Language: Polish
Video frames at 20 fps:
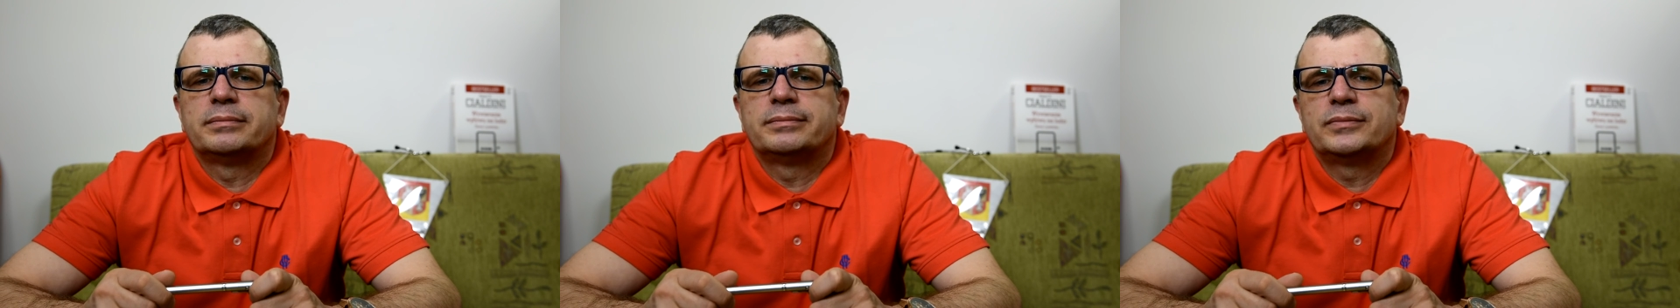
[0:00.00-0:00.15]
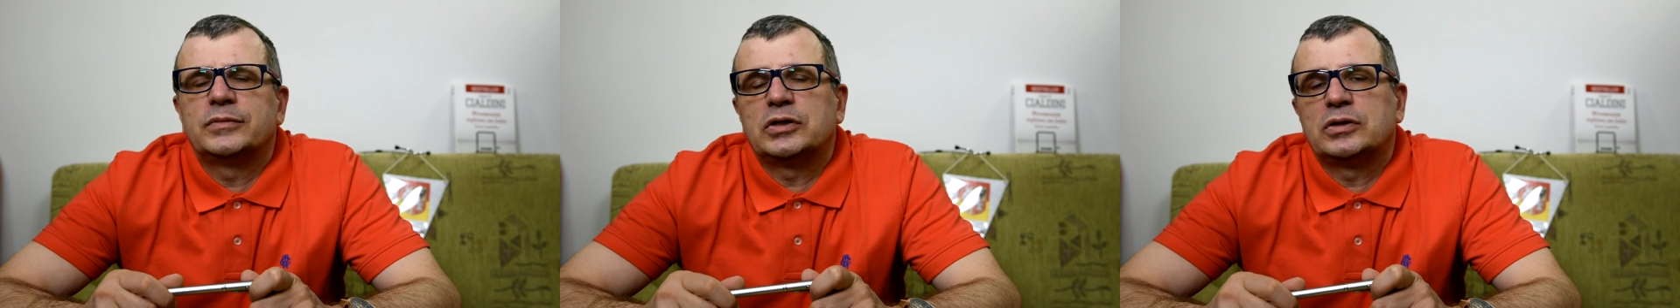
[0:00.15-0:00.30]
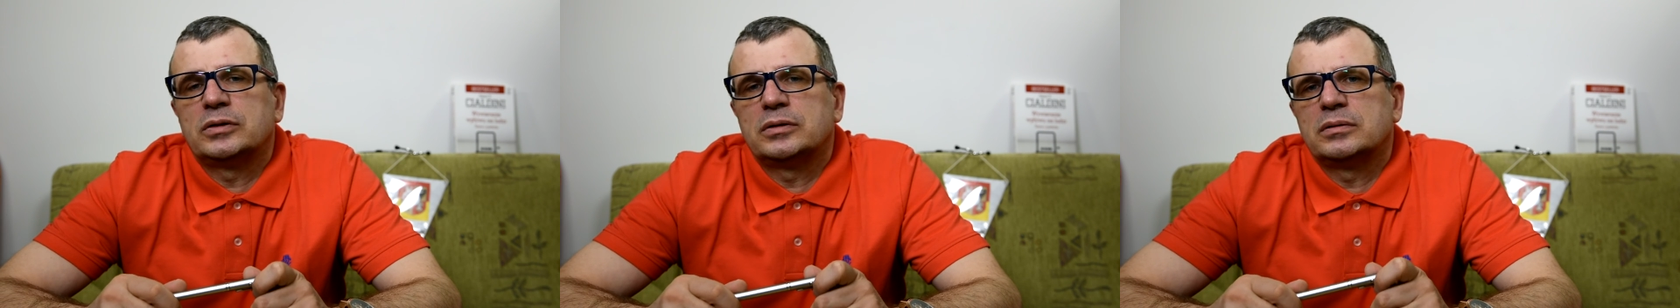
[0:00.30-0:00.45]

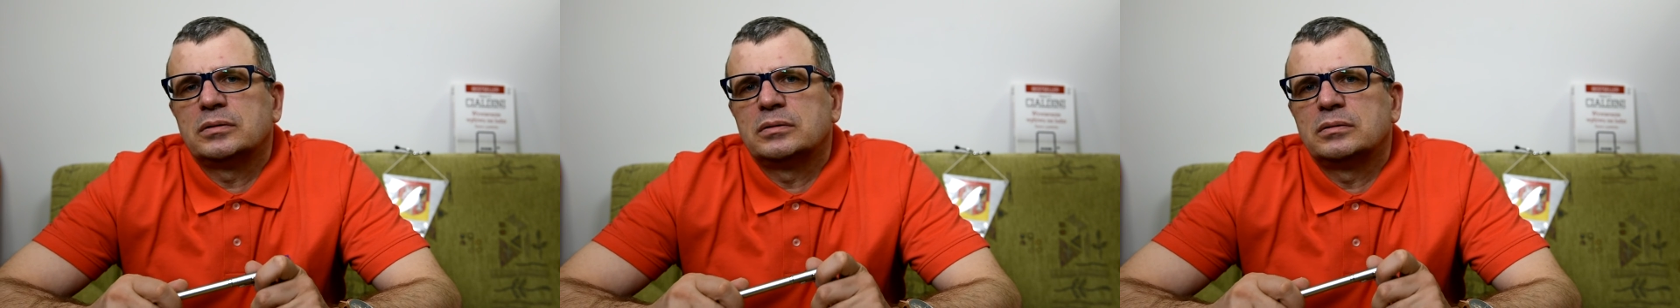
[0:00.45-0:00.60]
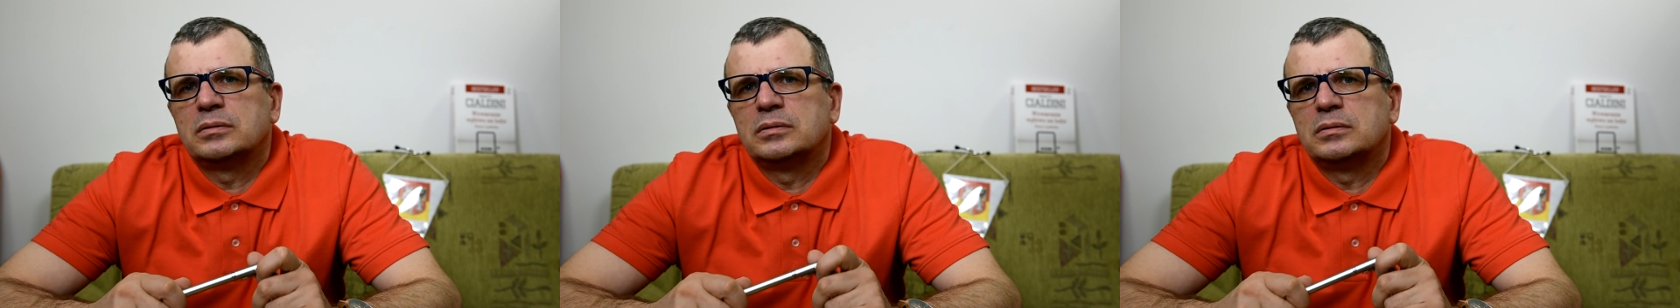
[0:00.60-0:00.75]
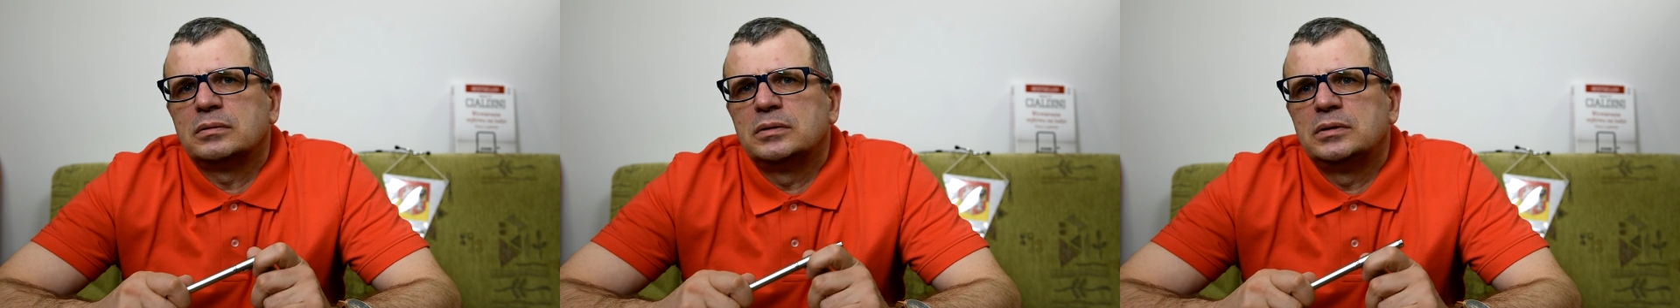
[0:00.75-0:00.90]
No,
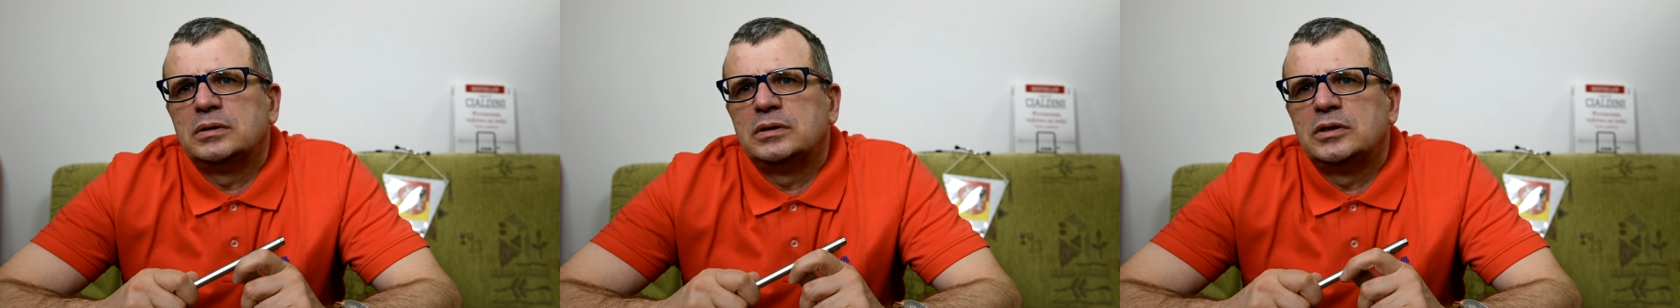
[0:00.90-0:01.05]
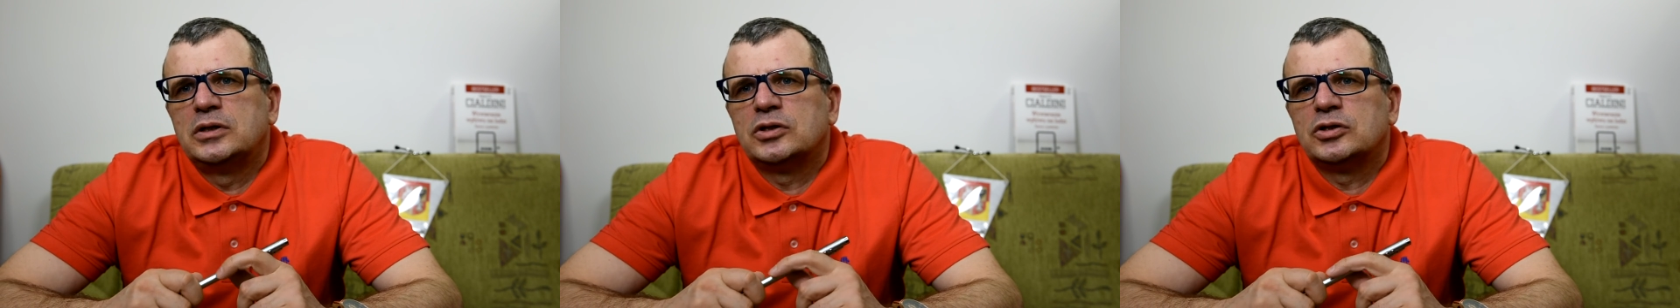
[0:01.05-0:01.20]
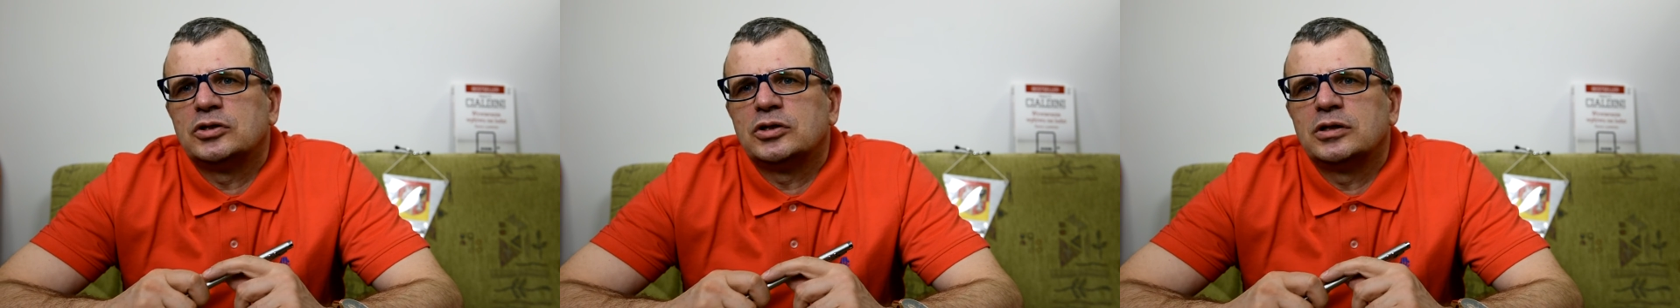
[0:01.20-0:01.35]

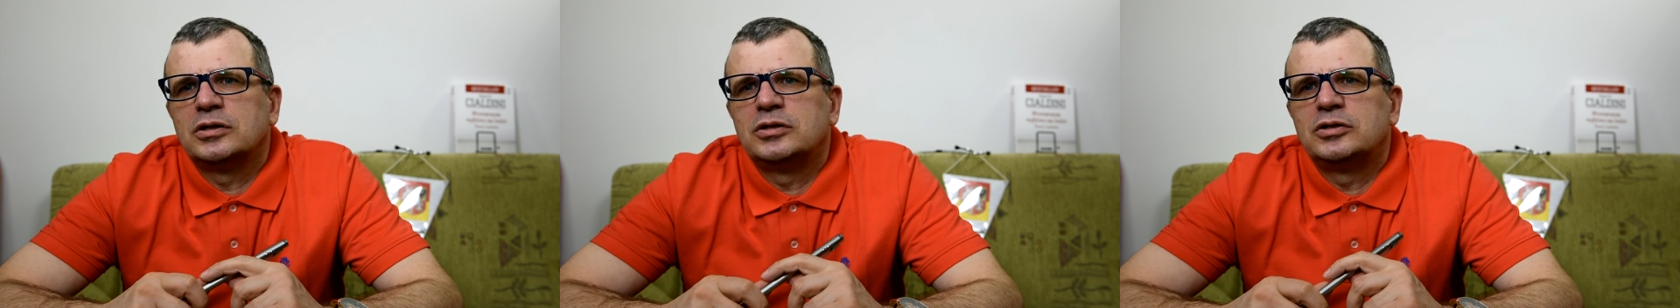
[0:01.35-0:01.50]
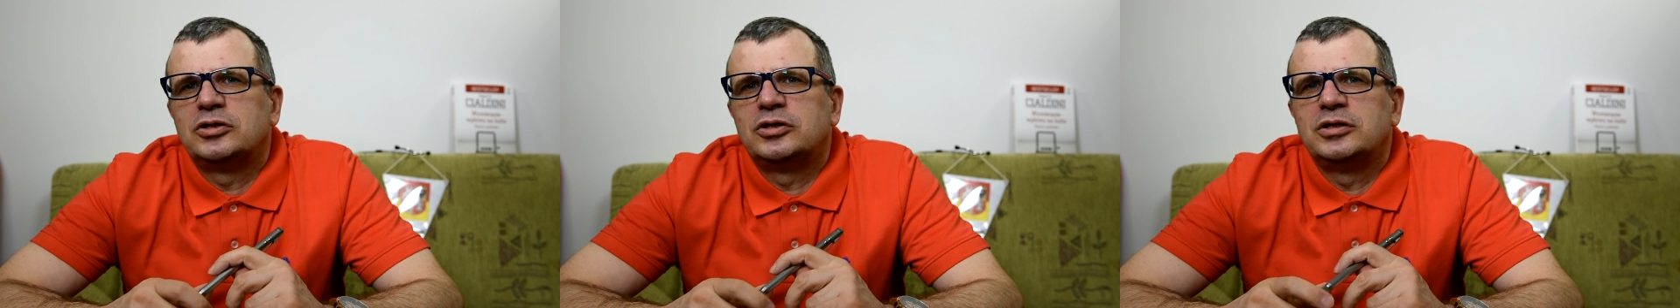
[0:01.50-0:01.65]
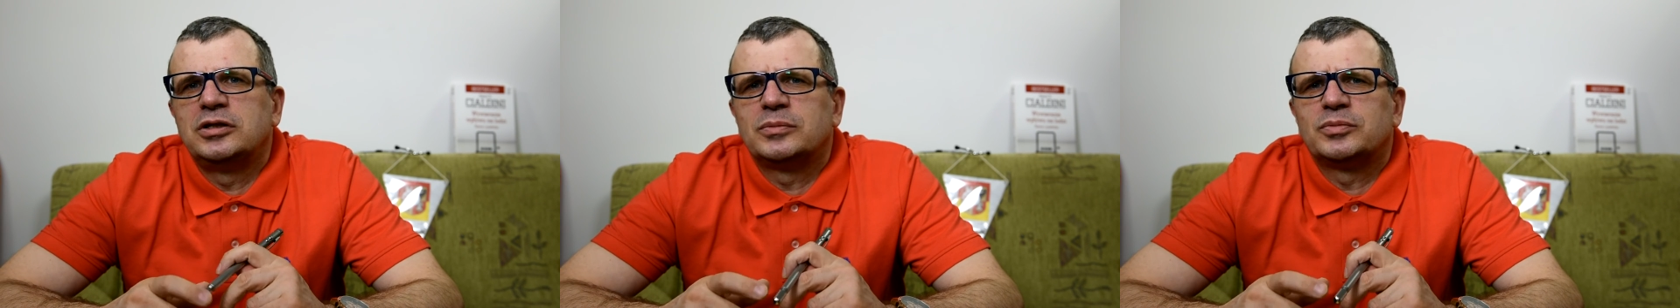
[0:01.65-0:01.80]
jeżeli
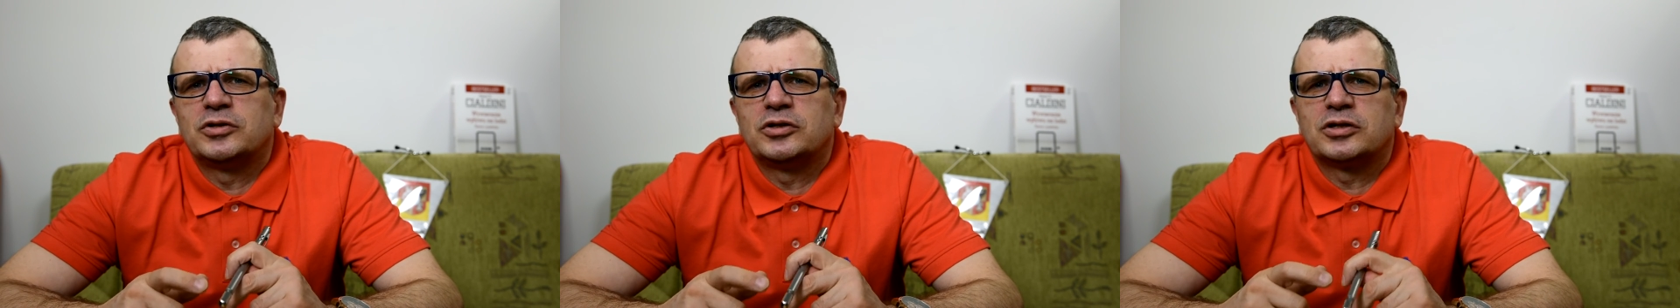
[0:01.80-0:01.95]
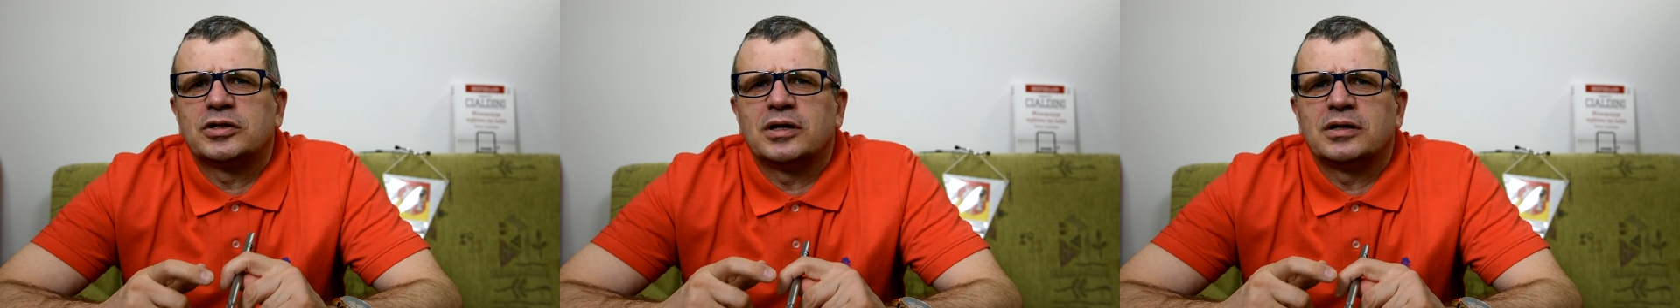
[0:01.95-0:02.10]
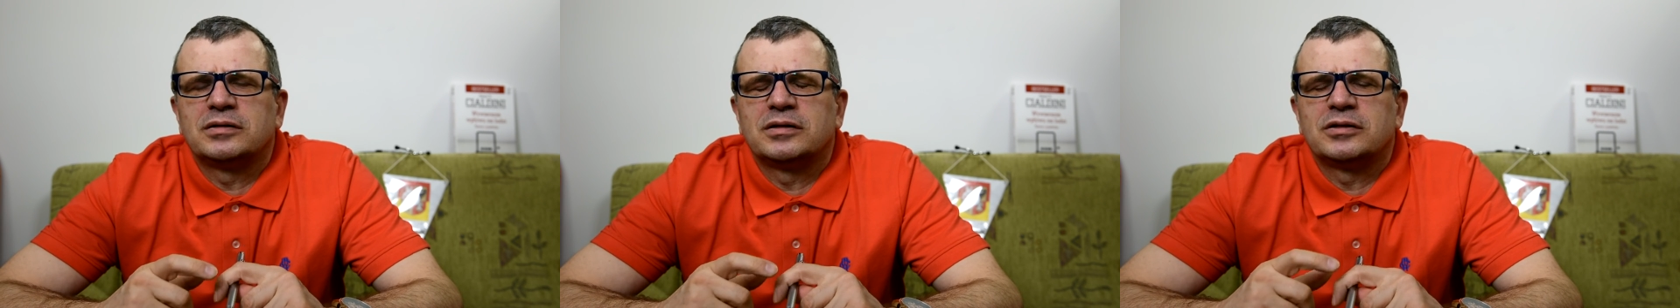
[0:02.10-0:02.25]
Ci nie
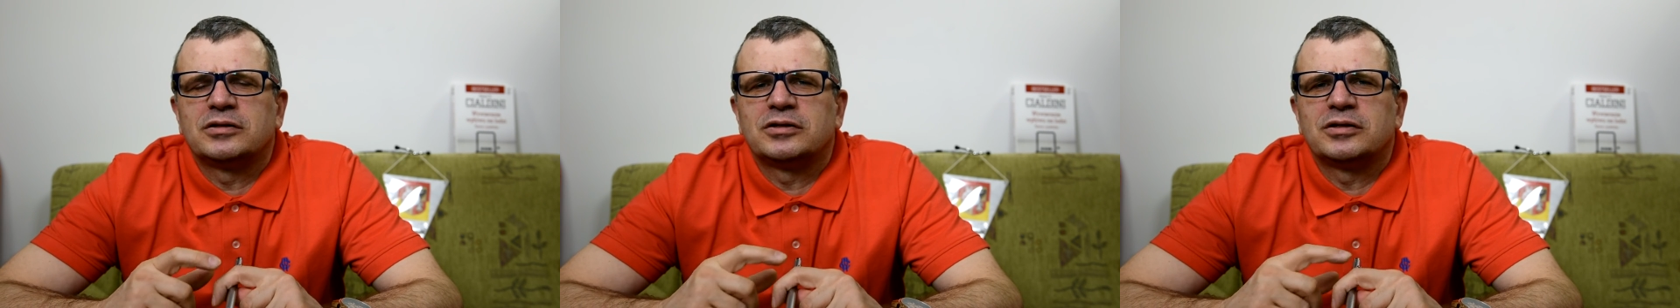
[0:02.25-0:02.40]
przeszkadza,